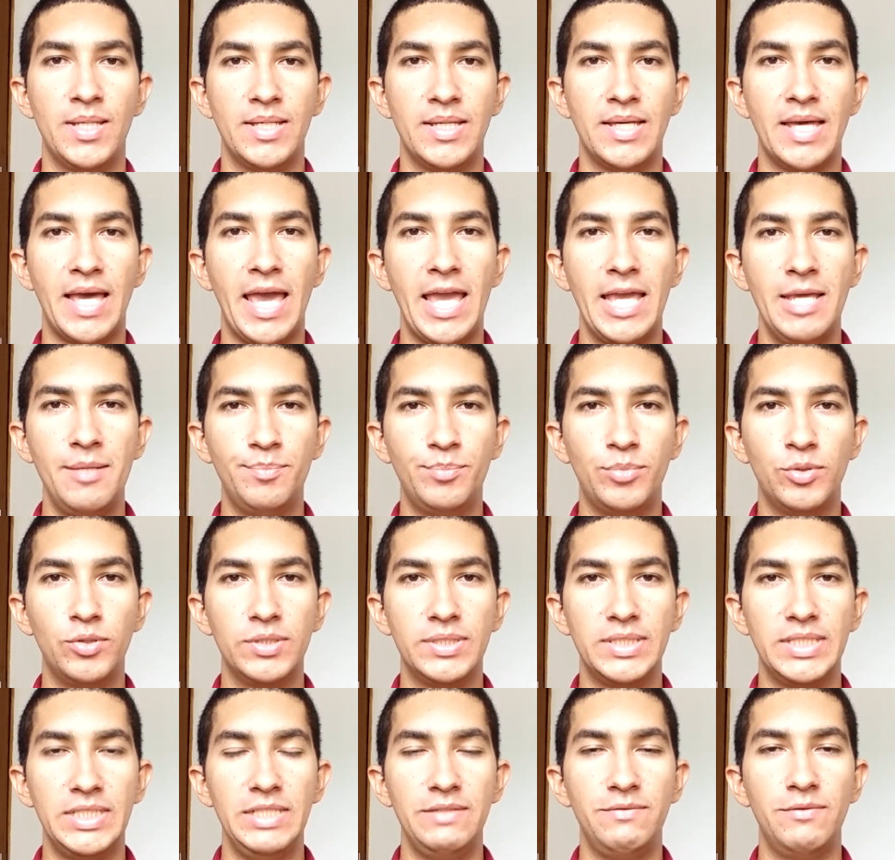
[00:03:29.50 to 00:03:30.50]
É
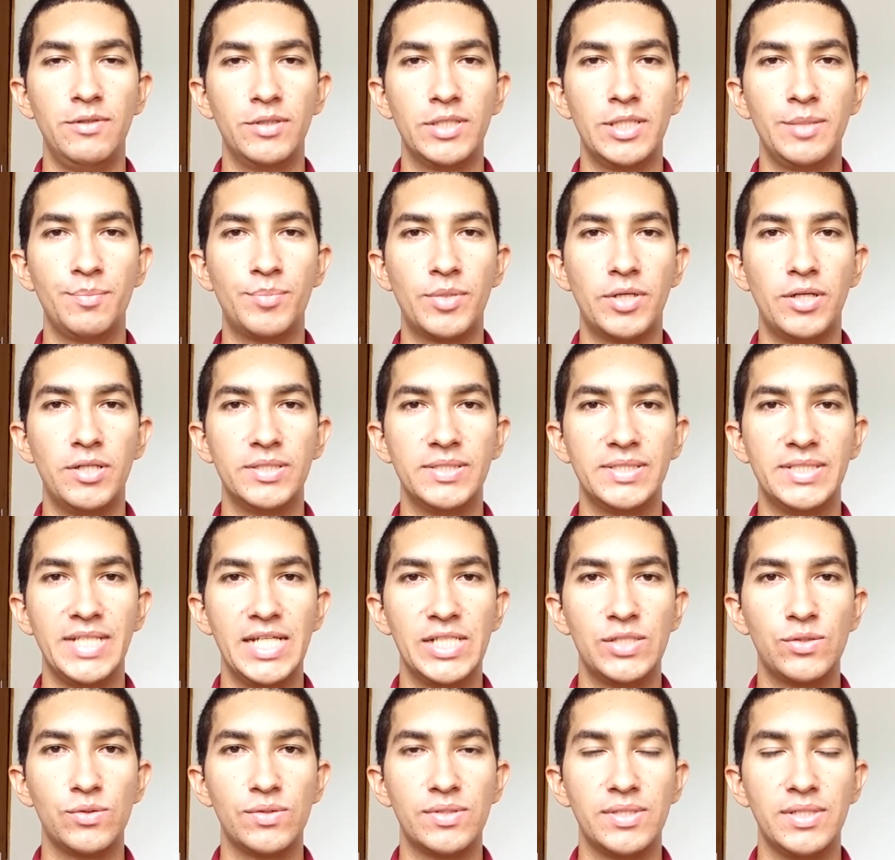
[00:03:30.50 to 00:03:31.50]
impossível que
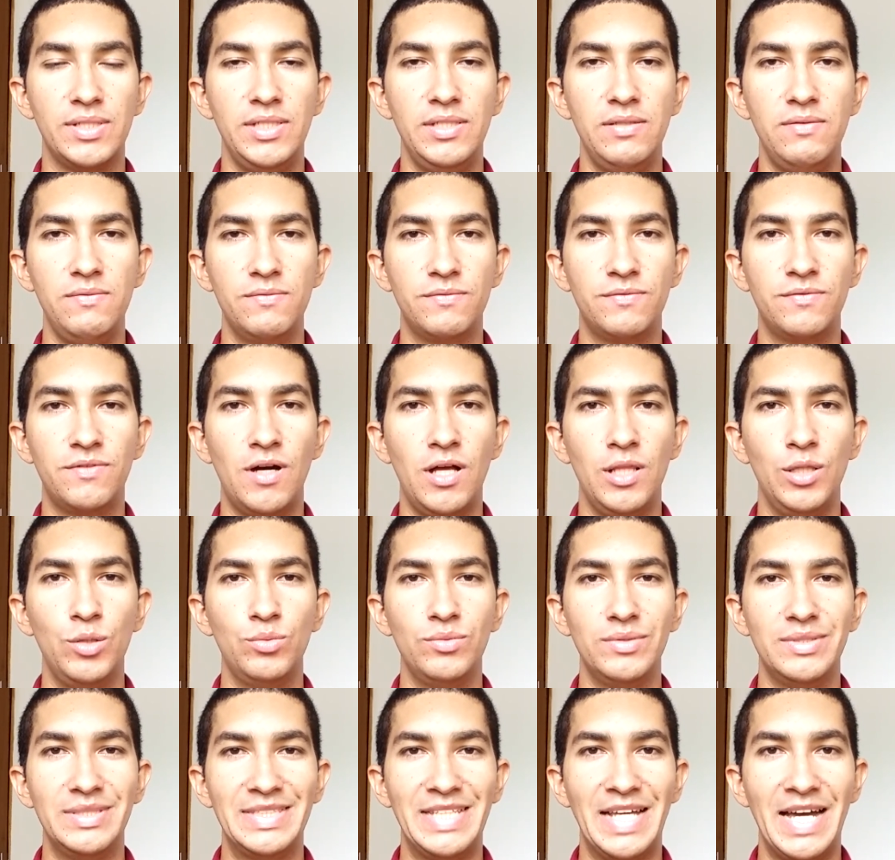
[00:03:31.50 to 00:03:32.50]
processos
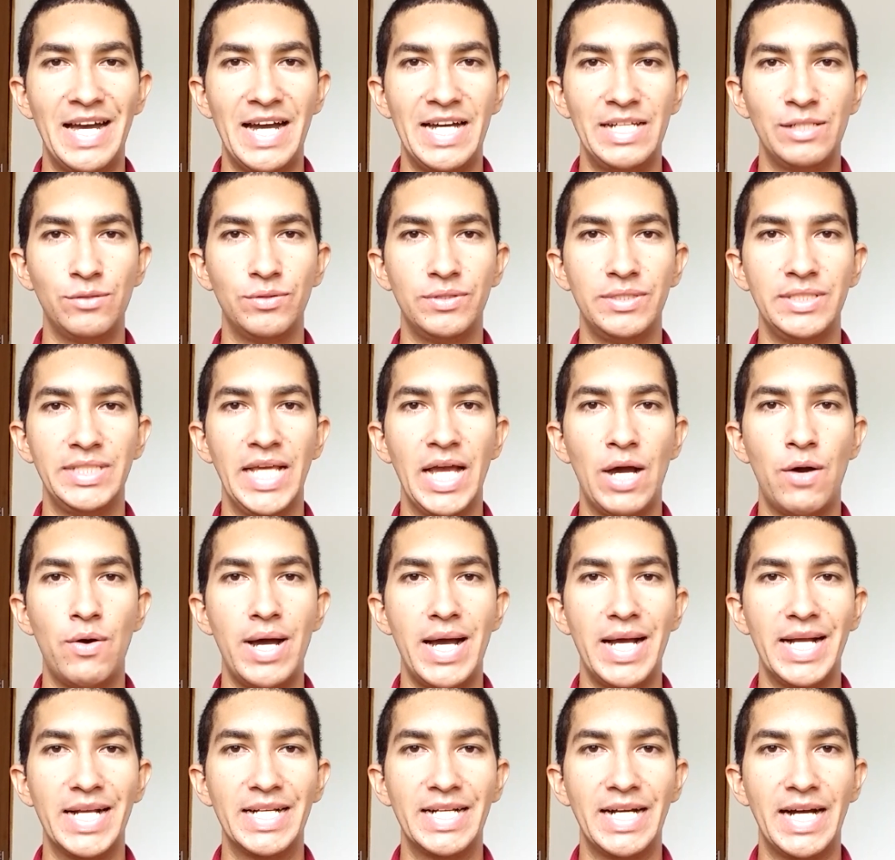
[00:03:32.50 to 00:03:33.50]
involuntários e ao
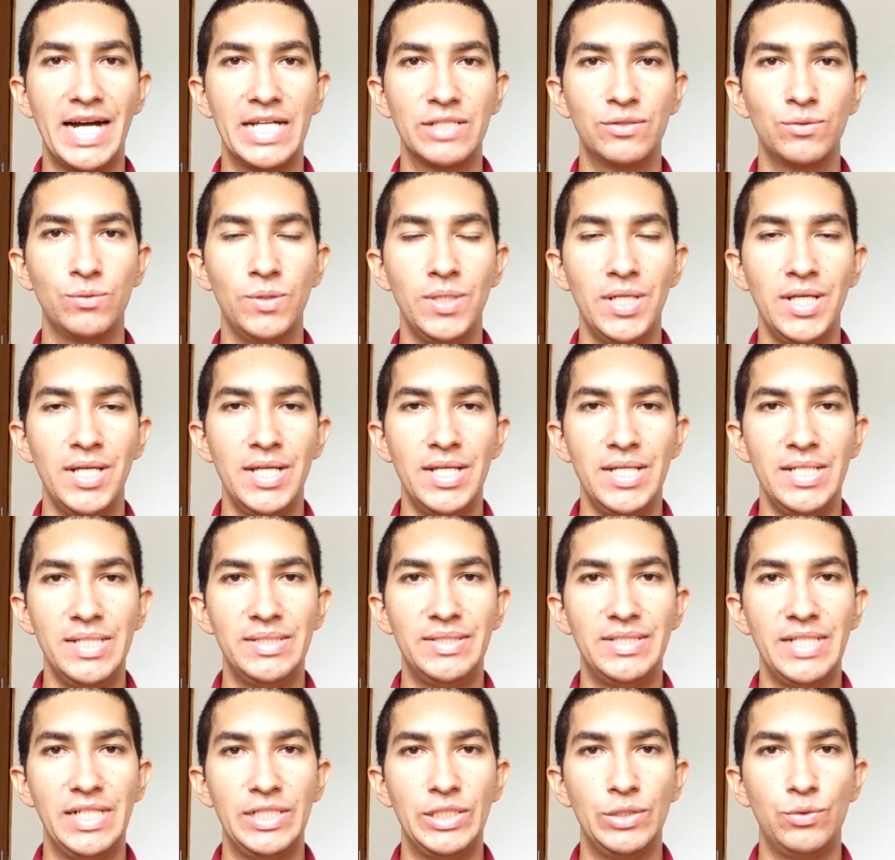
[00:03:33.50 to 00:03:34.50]
acaso
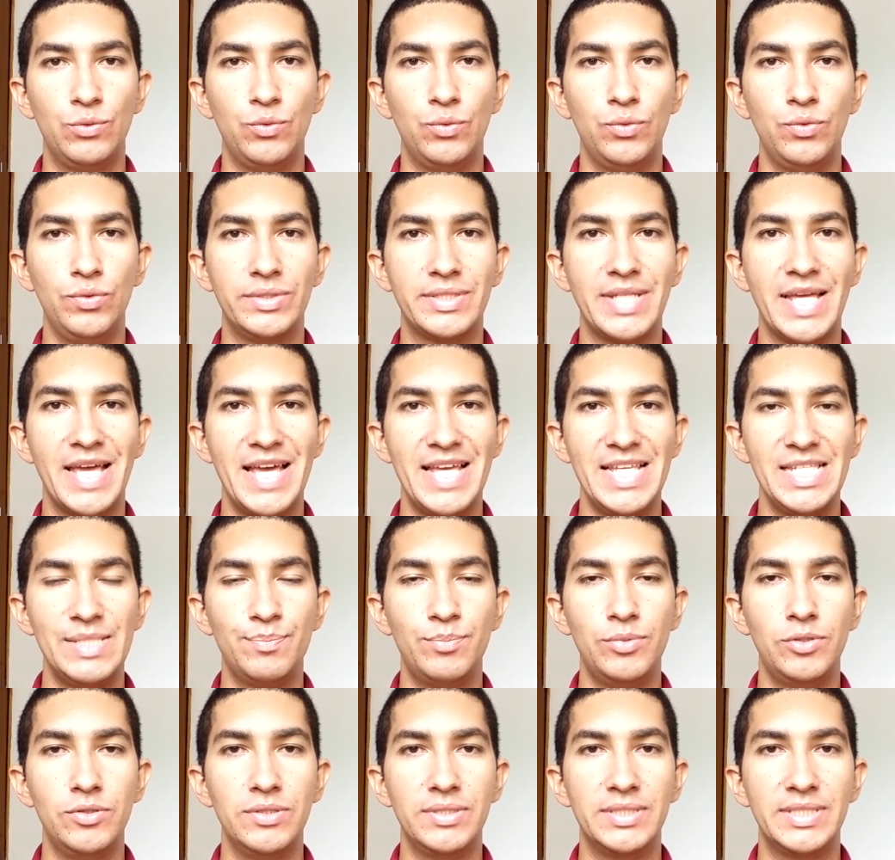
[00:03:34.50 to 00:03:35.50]
sejam os
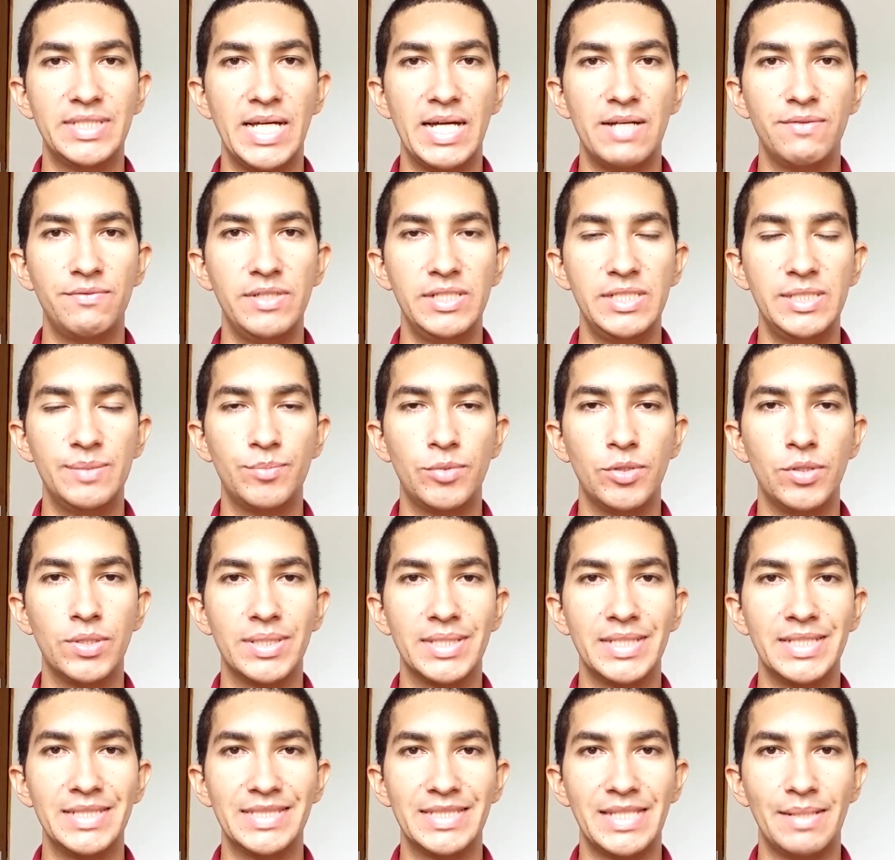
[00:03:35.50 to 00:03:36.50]
responsáveis por
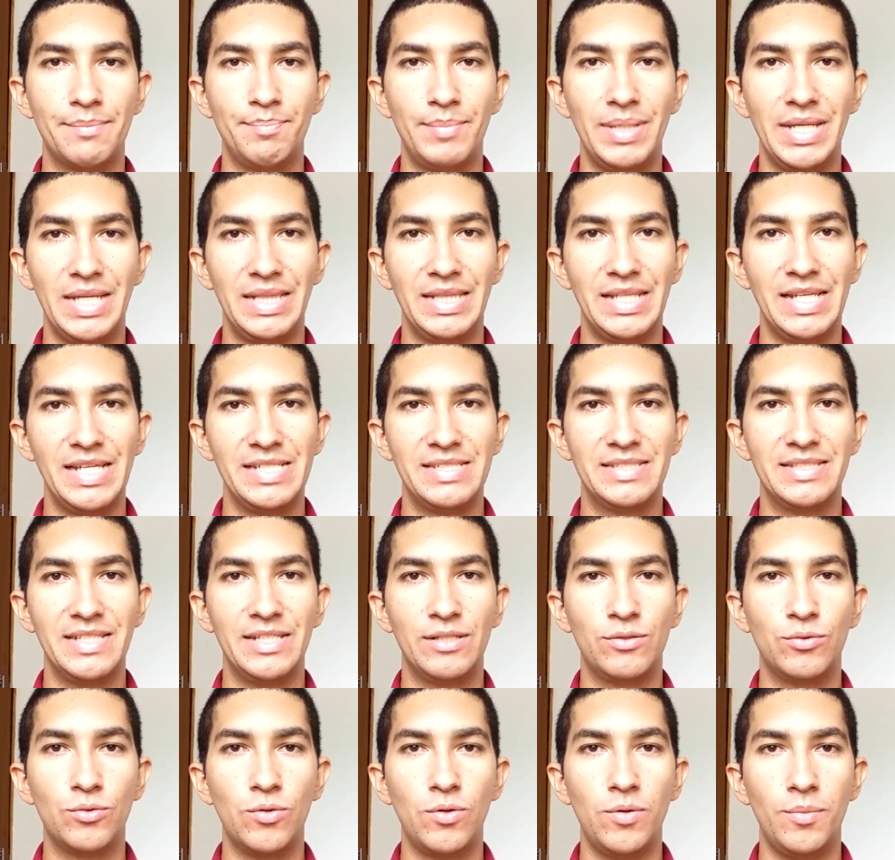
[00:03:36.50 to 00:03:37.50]
tanta beleza e
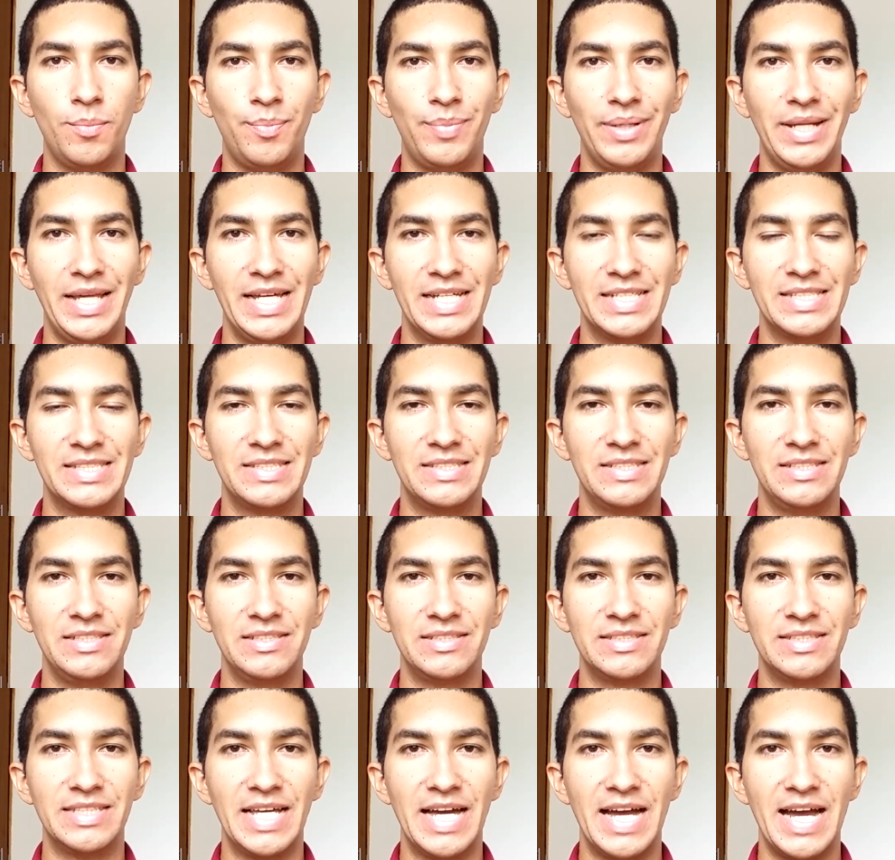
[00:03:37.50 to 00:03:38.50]

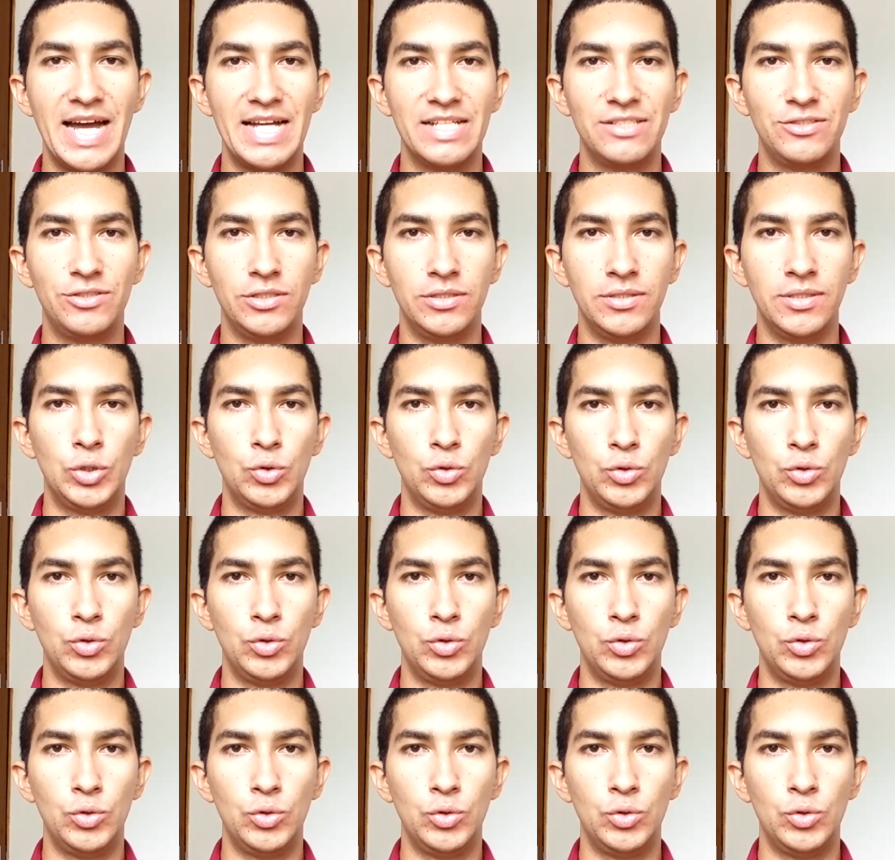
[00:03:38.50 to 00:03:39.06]
complexidade.